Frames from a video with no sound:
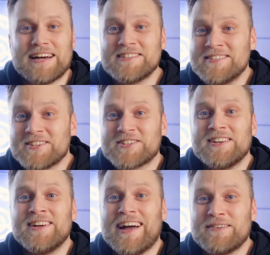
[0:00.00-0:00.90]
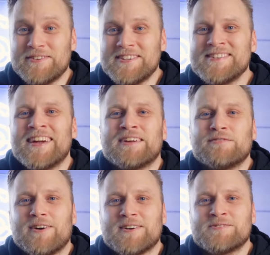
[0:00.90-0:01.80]
An dieser Stelle ein wichtiger
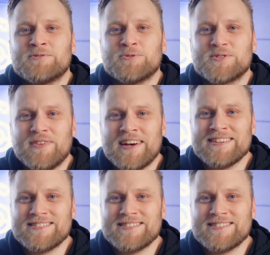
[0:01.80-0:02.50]
Hinweis. Und zwar